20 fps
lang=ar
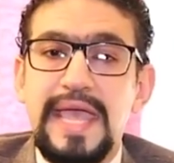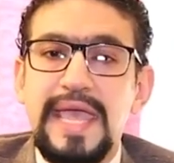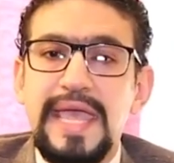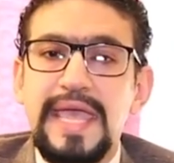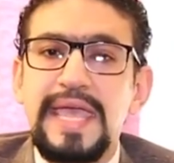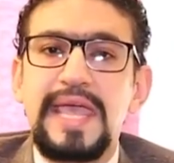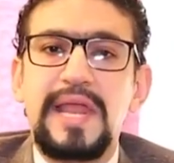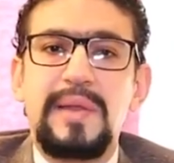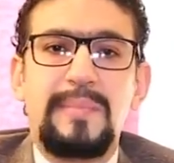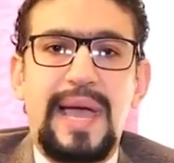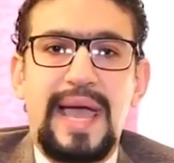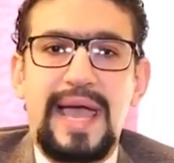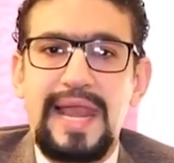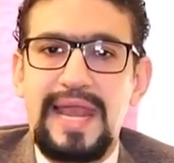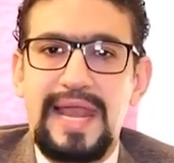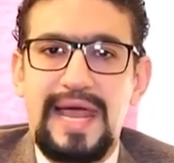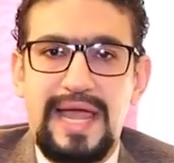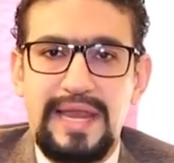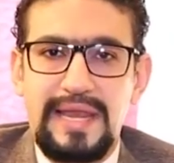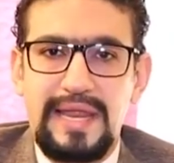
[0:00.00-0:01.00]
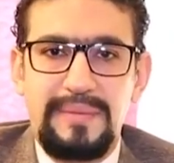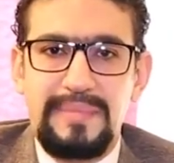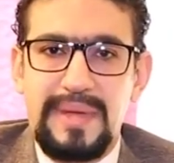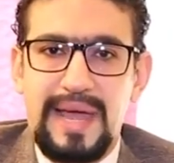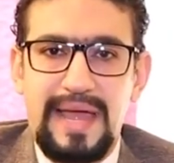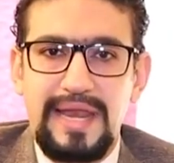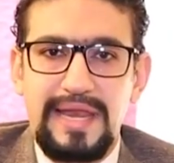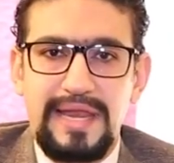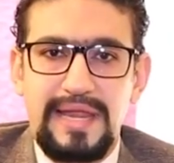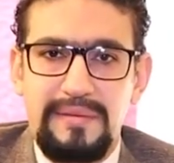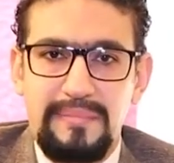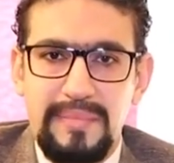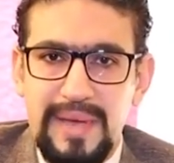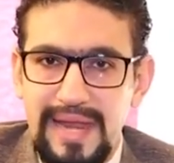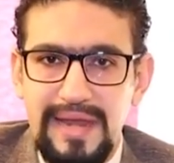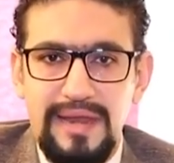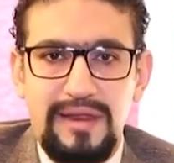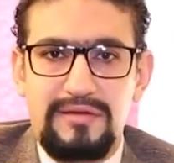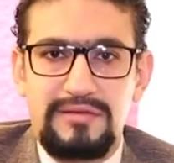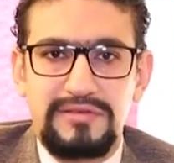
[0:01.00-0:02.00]
ايه المحل المحل
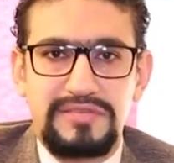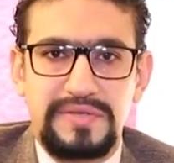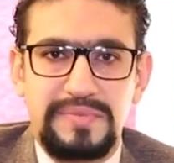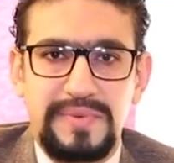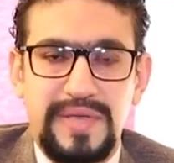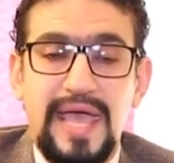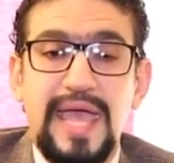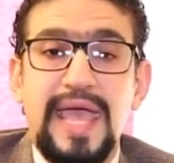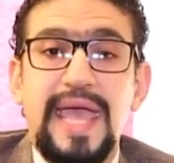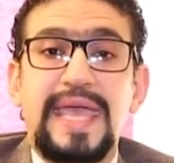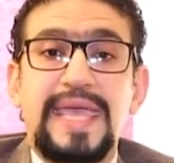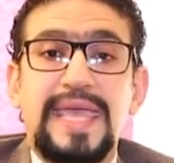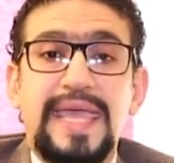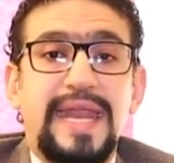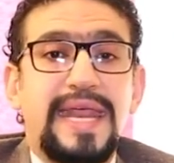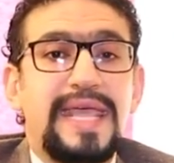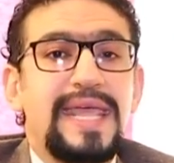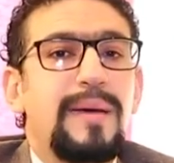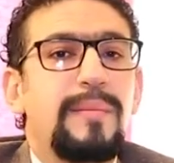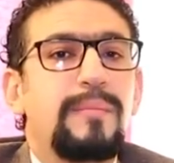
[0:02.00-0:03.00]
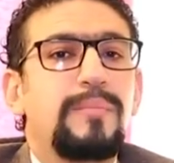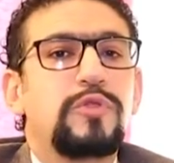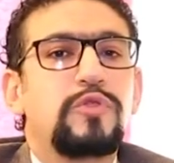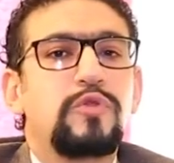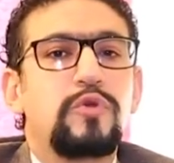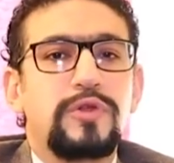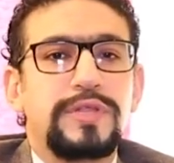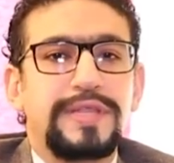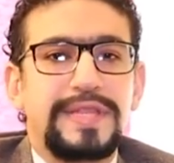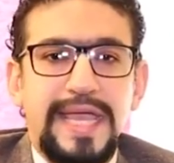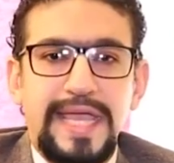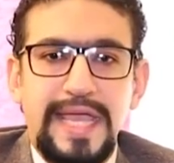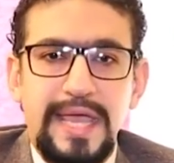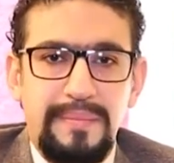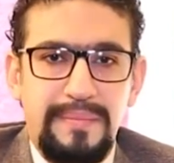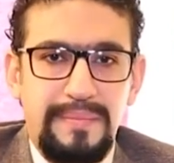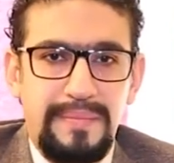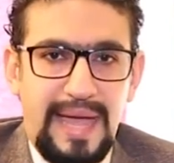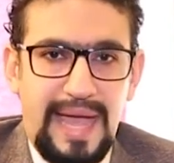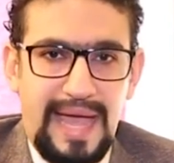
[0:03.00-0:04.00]
المحل الخاص بيها يعني هي
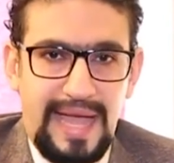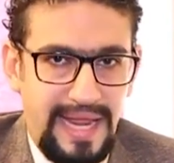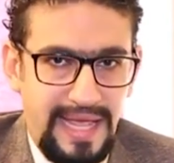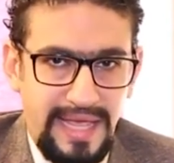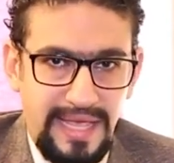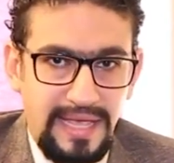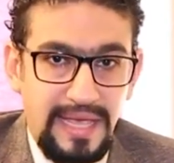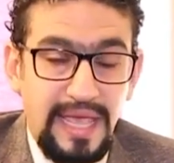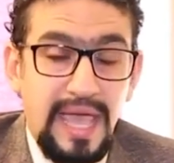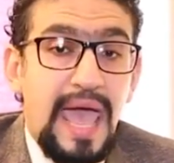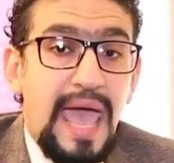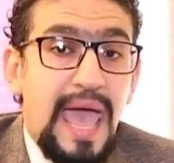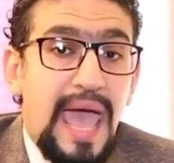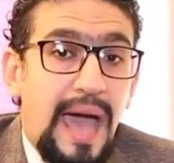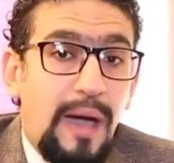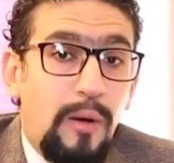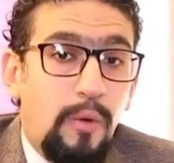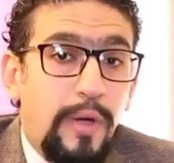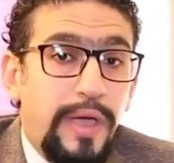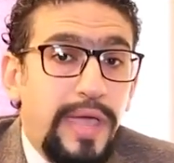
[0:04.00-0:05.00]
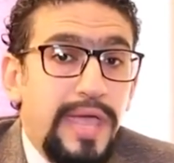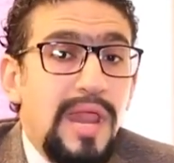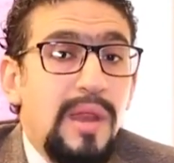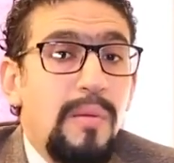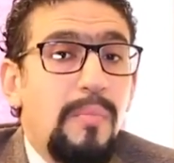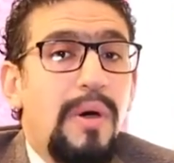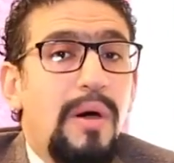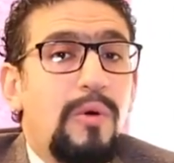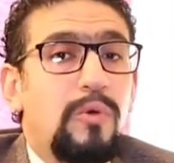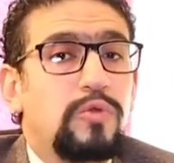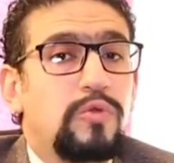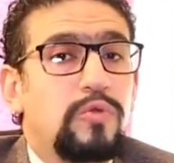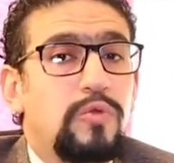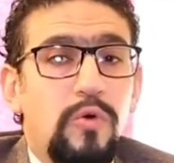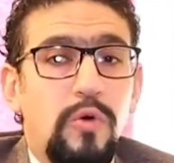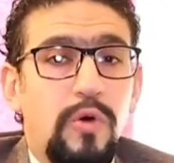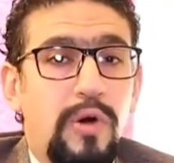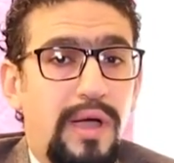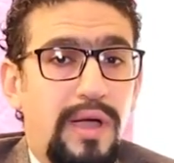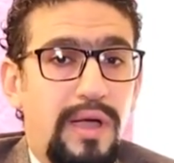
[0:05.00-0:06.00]
بترتكب على ايه او ايه
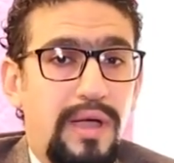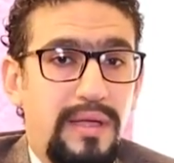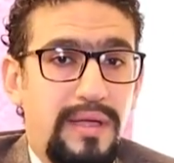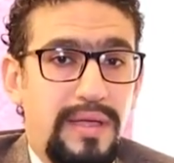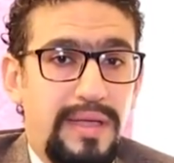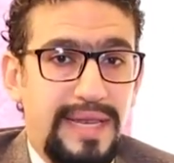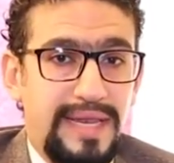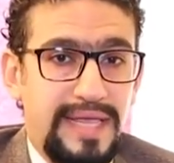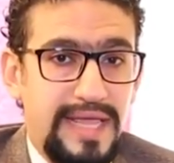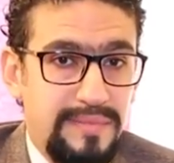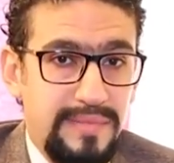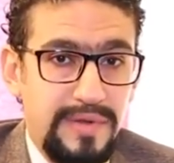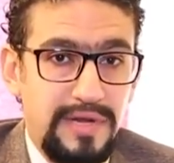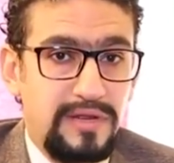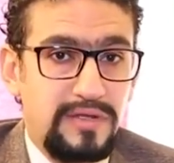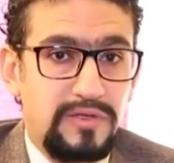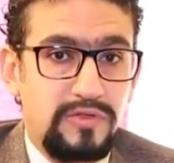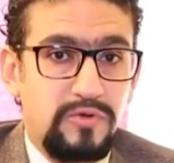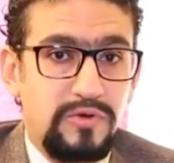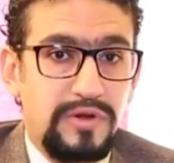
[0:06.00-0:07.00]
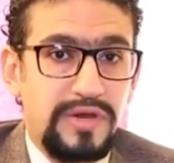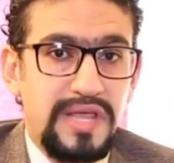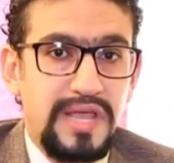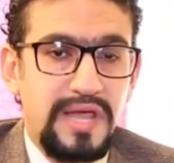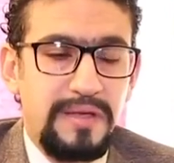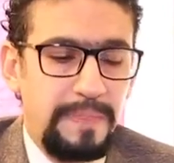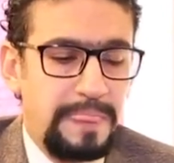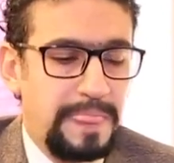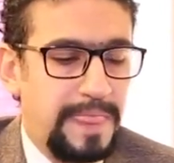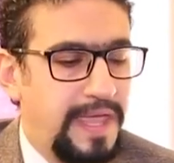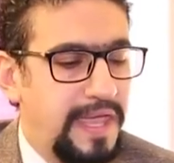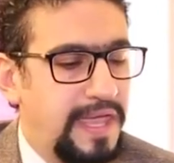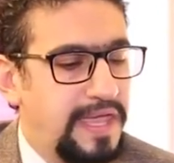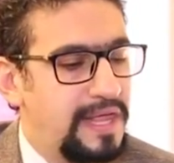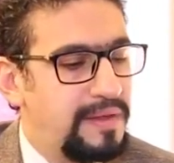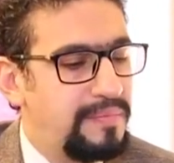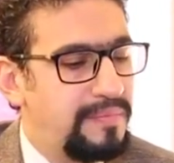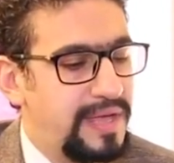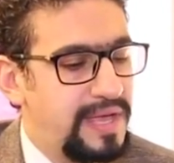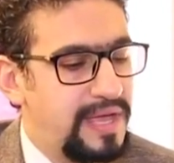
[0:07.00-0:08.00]
الموضوع الجريمه الالكترونيه
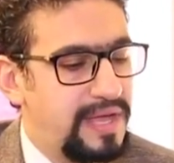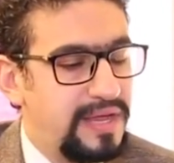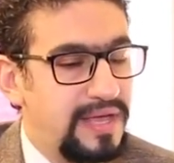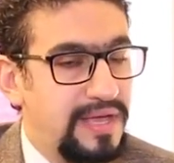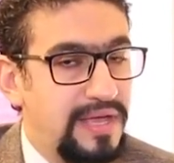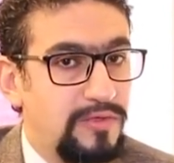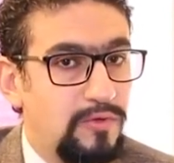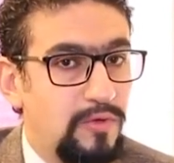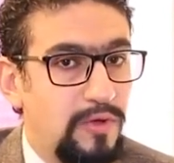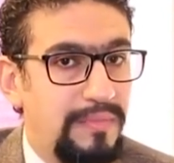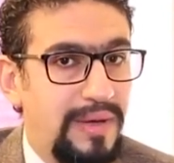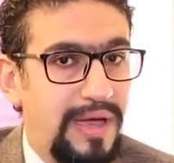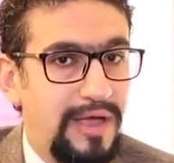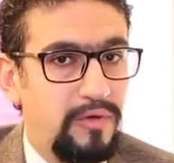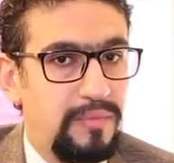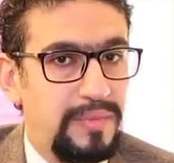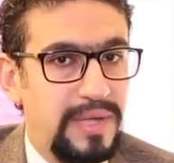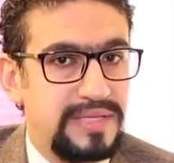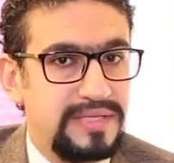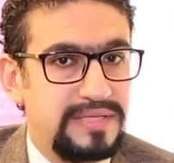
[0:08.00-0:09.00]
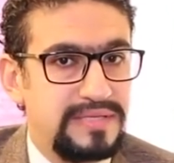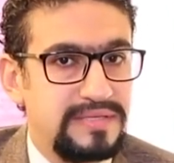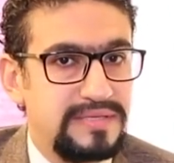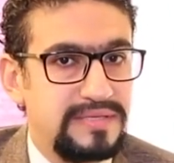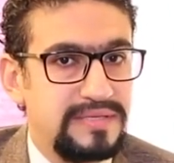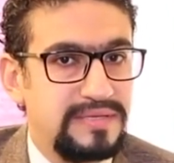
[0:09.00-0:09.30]
هي البيانات والمعلومات